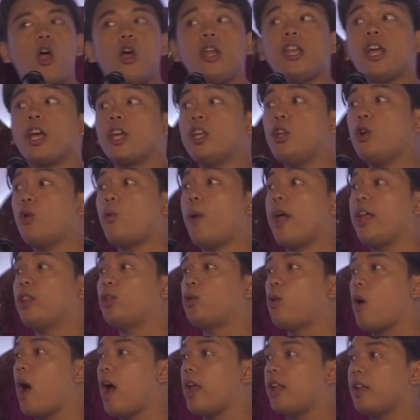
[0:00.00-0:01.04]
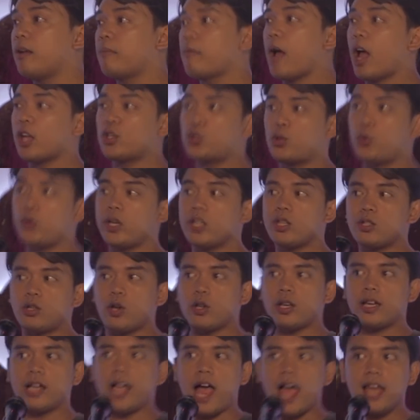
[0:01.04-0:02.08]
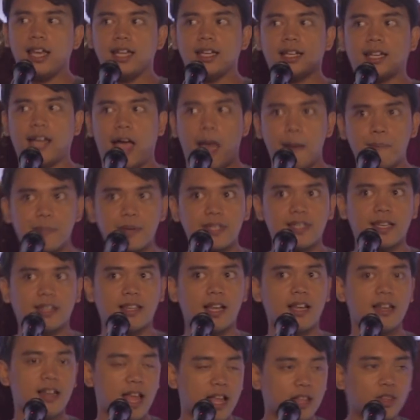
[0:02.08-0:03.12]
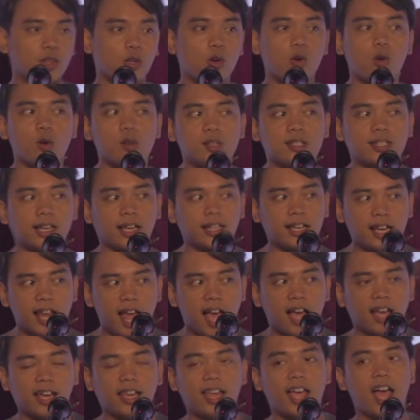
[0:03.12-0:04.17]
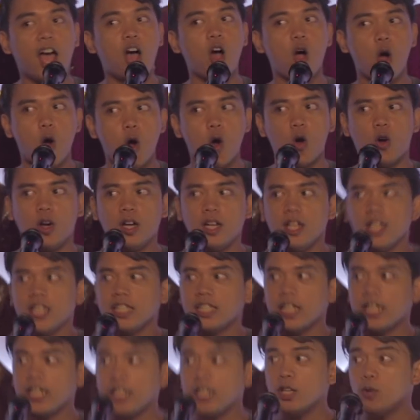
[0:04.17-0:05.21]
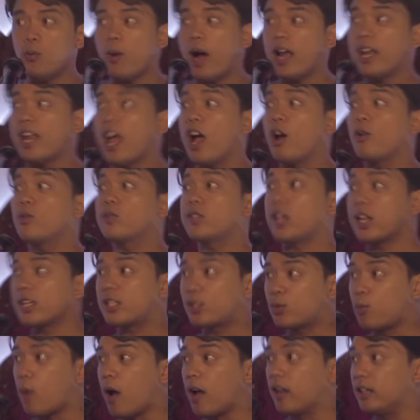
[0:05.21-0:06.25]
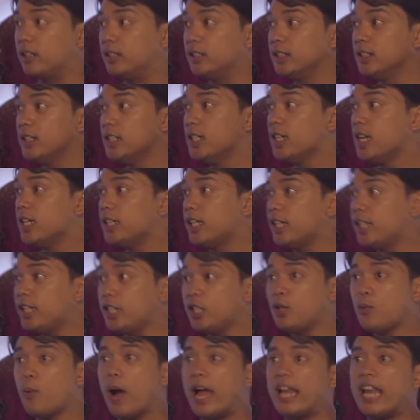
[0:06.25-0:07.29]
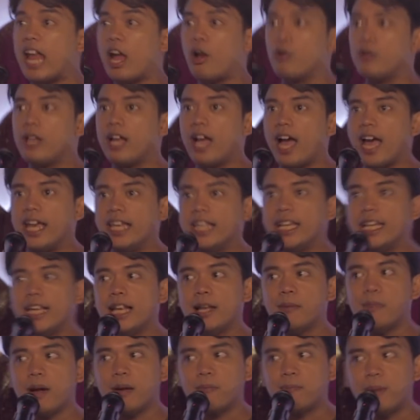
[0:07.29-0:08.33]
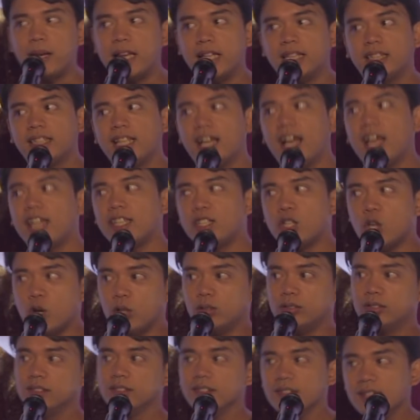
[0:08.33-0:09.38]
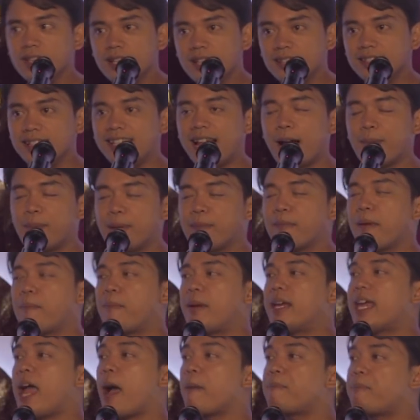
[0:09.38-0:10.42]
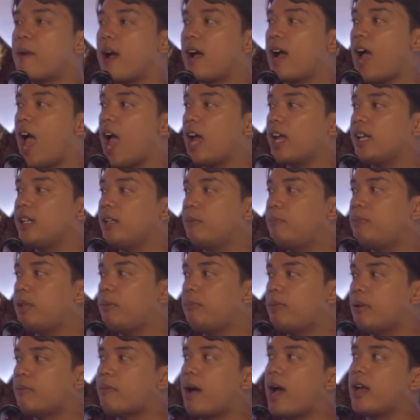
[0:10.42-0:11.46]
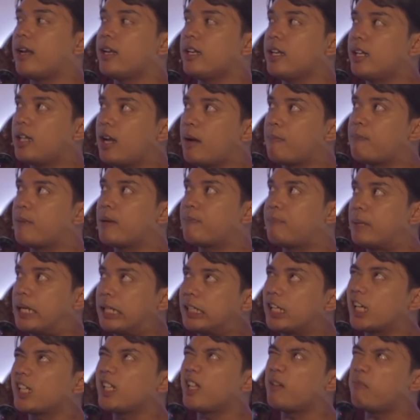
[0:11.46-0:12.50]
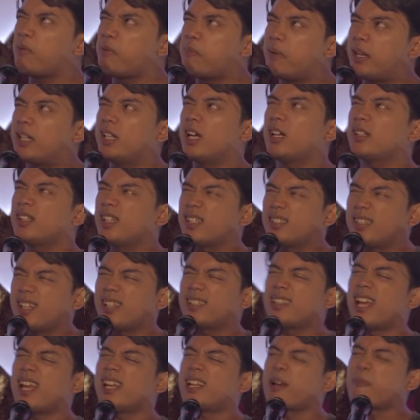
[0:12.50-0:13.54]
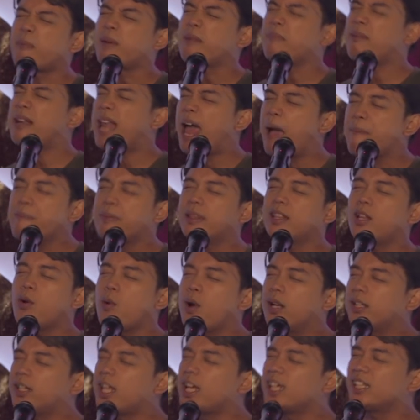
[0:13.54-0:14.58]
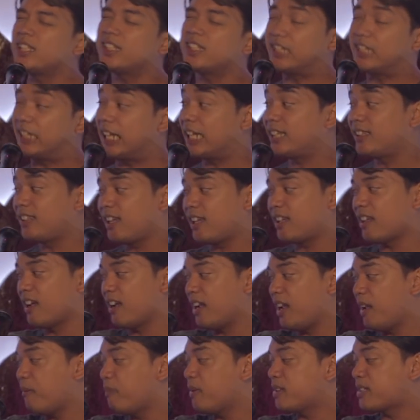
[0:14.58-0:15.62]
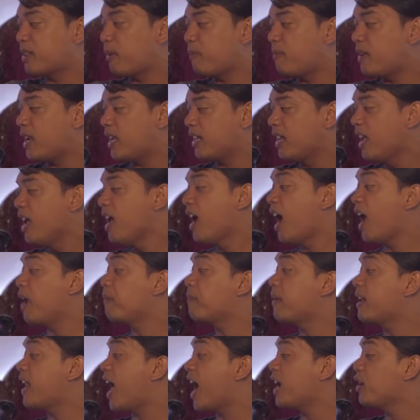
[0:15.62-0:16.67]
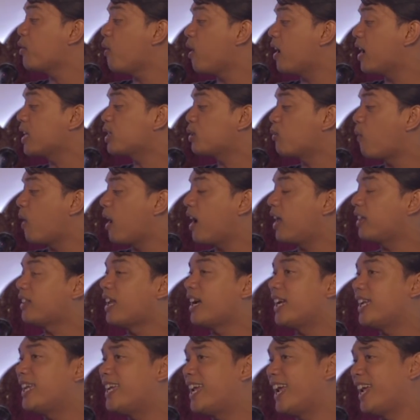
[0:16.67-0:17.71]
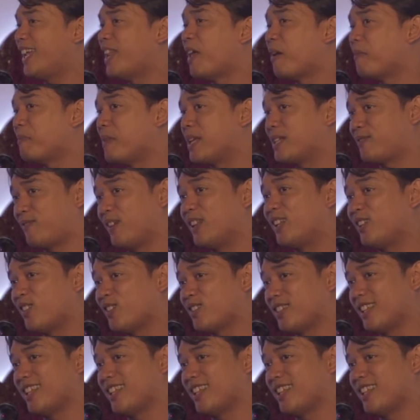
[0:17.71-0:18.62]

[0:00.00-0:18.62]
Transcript: ako na kinukwentuhan ng mga tsuhin ko na galing kapi sa taklan tungkol sa kanila kaya oo, naniniwala ako sa aswang. Naniniwala ako na kaya nila magpalit ng anyo. Na dapat mapayapa ang aking dibdib na marinig ang pagpalatak ng bibig ng tiktik dahil kapag malapit daw ang tiktik ang ibig sabihin ay malayo ang aswang at ang ihi ng best friend ko.